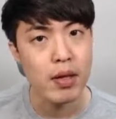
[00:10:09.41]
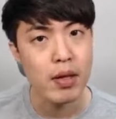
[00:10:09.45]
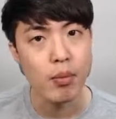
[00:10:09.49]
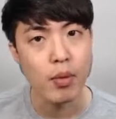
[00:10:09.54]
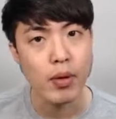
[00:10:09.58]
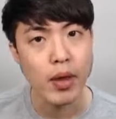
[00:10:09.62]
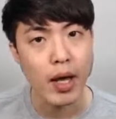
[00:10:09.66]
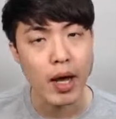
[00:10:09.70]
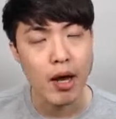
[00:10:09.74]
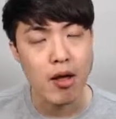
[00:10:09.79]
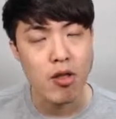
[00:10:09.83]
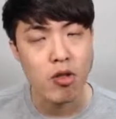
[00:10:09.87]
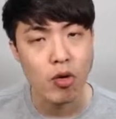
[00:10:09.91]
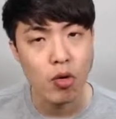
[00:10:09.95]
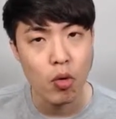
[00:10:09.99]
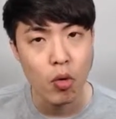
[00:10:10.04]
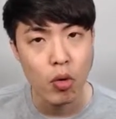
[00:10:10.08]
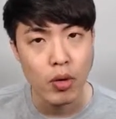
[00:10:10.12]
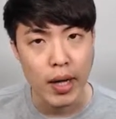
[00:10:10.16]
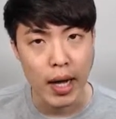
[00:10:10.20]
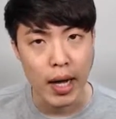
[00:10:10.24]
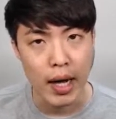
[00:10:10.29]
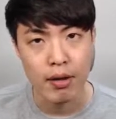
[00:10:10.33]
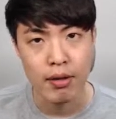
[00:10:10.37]
못
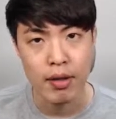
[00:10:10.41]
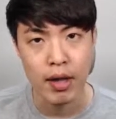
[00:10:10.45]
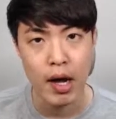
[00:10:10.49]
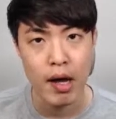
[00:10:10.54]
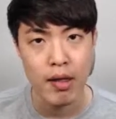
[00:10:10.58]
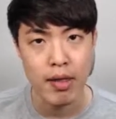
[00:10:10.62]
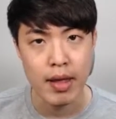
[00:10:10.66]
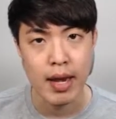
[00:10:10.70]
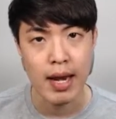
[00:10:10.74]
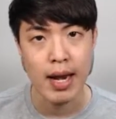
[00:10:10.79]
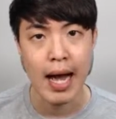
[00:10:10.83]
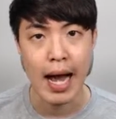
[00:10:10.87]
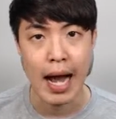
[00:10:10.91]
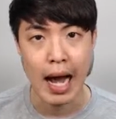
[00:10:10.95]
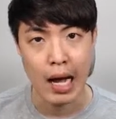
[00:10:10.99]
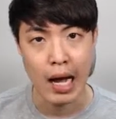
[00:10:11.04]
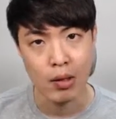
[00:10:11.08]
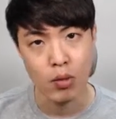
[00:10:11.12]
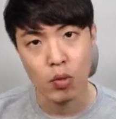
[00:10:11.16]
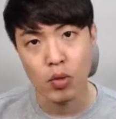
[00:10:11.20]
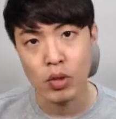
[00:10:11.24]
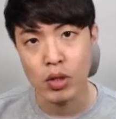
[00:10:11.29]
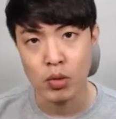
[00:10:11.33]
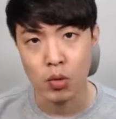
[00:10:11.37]
해가지고 강세가 잘 안
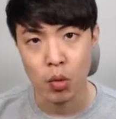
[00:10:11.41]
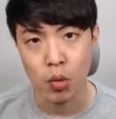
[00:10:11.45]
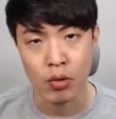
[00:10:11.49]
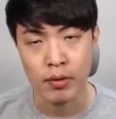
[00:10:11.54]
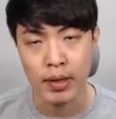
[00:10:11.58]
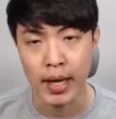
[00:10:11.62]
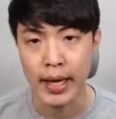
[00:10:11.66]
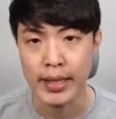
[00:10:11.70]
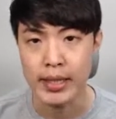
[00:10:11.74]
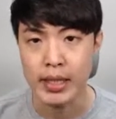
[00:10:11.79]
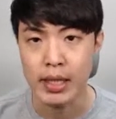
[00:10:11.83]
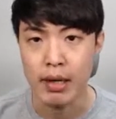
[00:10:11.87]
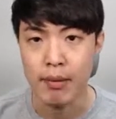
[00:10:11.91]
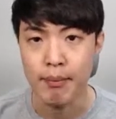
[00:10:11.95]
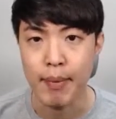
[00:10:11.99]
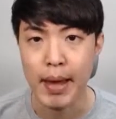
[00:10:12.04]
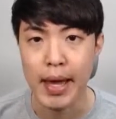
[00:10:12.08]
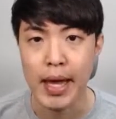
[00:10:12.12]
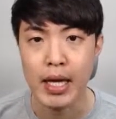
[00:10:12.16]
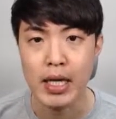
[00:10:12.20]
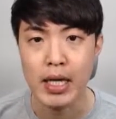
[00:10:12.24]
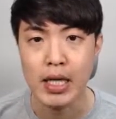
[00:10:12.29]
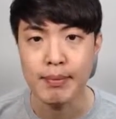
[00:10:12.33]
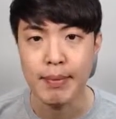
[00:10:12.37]
오는 동사이들,
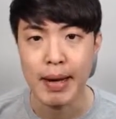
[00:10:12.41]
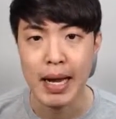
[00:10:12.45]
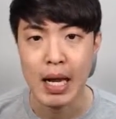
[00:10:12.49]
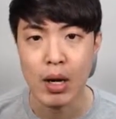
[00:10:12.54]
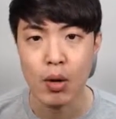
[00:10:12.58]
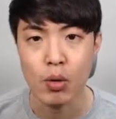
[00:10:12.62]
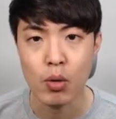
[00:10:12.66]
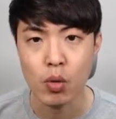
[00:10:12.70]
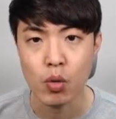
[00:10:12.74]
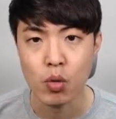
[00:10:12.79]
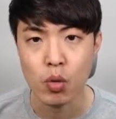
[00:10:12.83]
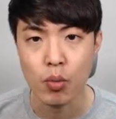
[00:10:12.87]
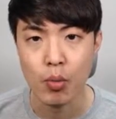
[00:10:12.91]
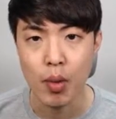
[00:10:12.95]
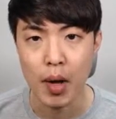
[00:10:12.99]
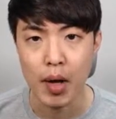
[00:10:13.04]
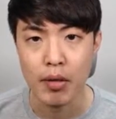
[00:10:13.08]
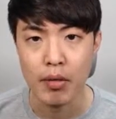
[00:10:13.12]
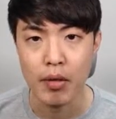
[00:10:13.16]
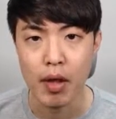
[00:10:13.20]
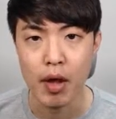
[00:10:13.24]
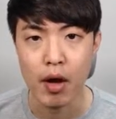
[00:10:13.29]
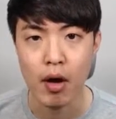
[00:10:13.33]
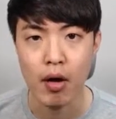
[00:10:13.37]
make 말고도 또 뭐
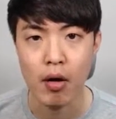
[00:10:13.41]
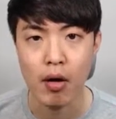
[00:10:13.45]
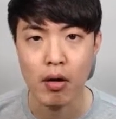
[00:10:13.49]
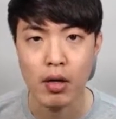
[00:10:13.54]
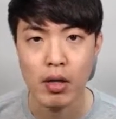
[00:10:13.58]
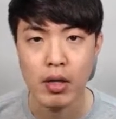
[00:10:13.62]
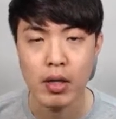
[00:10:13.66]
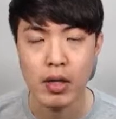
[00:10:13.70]
있어요?